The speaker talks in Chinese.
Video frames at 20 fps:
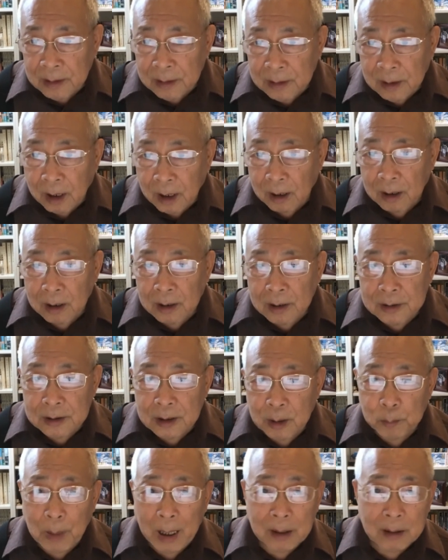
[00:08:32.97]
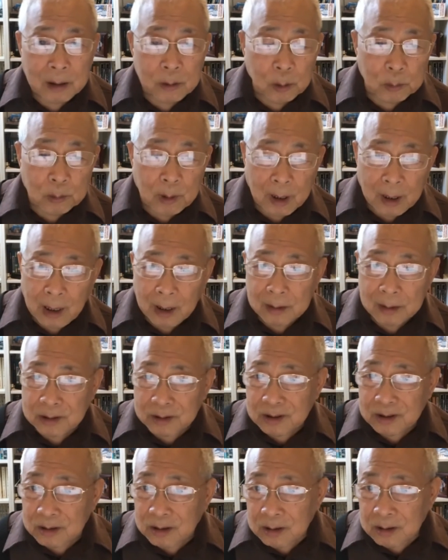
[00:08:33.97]
啊，像马克龙啊这
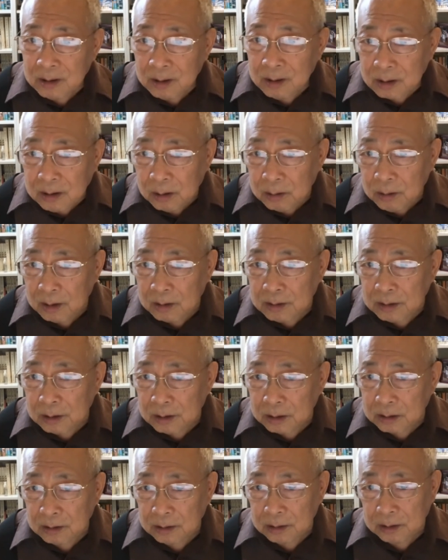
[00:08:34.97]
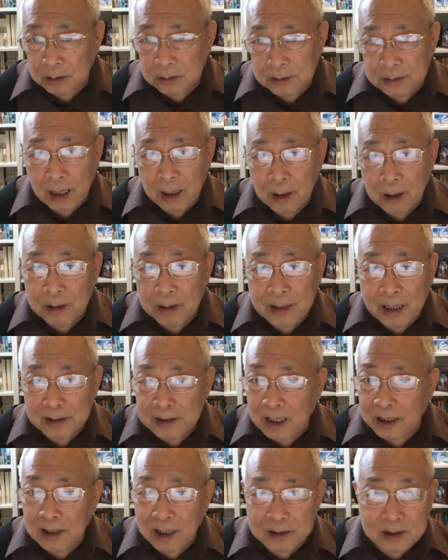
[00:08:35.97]
些，或这这个这个加拿大
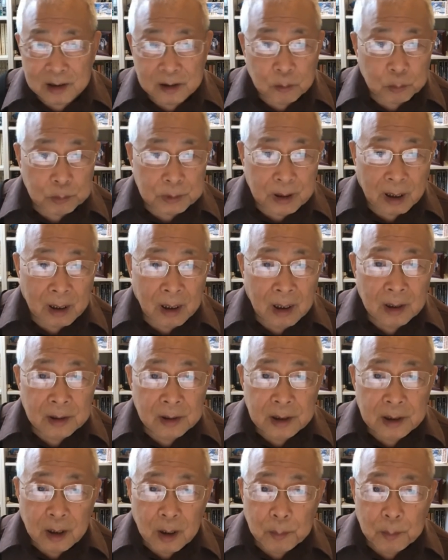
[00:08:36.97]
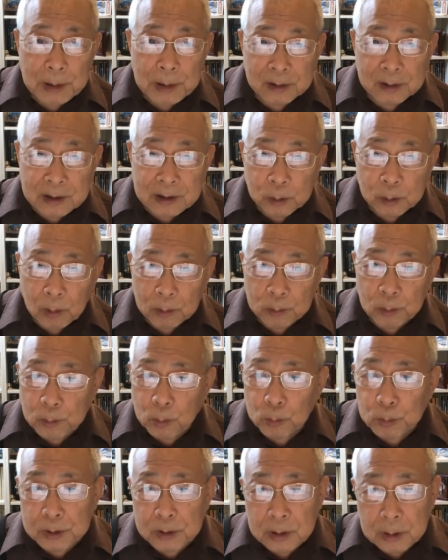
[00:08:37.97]
加拿大这些东西啊，后面的情况都
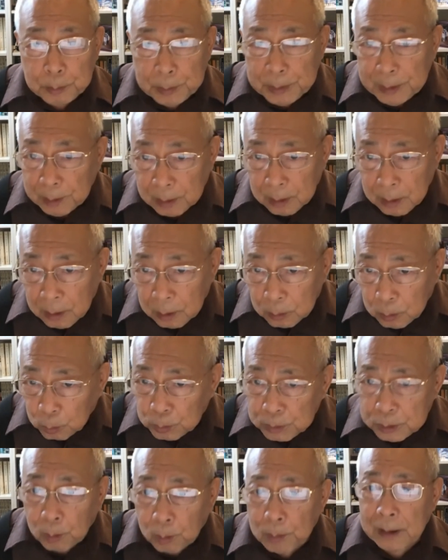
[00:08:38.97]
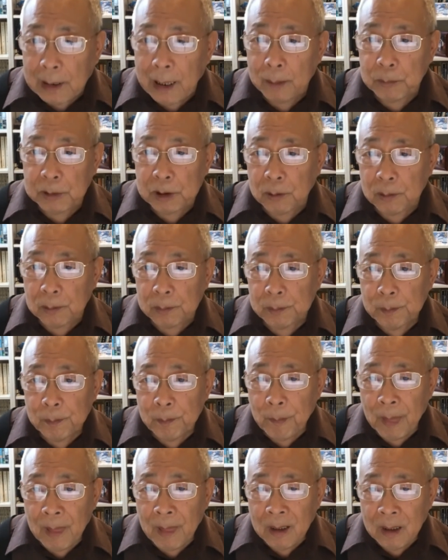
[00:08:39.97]
是一批东西我们看不透，
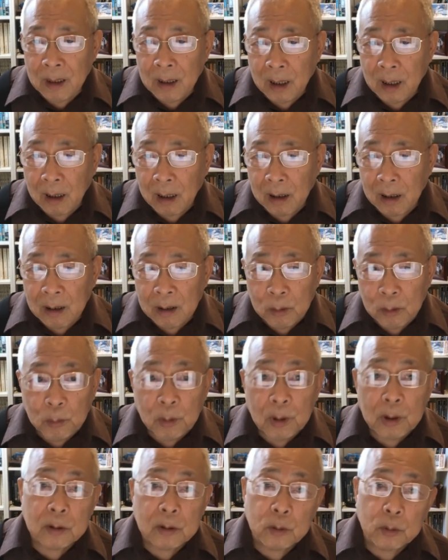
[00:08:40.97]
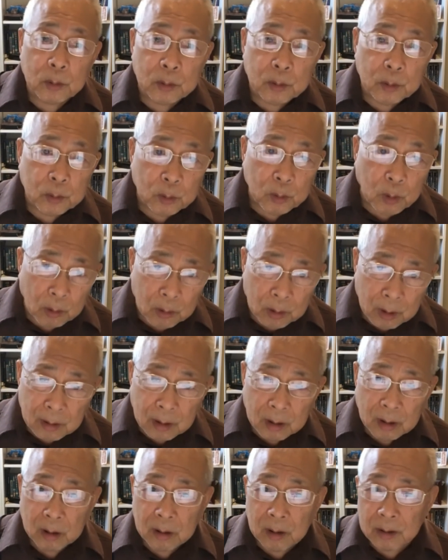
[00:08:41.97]
啊，我到
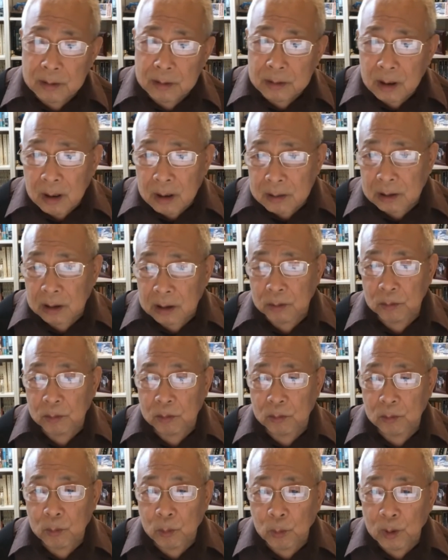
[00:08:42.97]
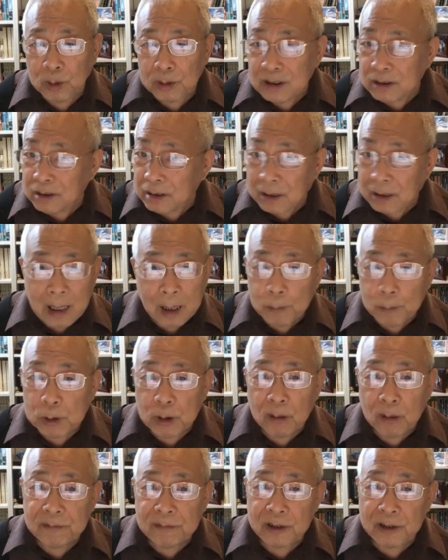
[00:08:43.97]
了这个程度，我已经看不
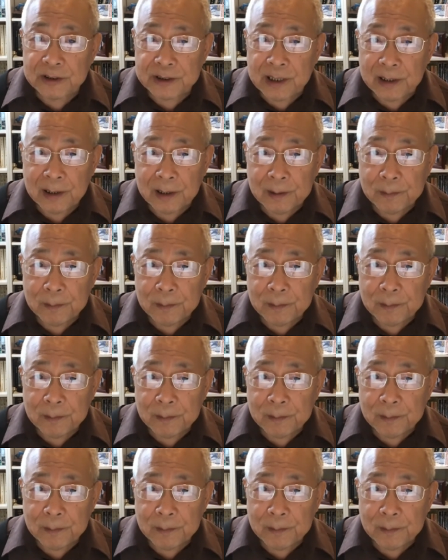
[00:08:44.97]
到方向，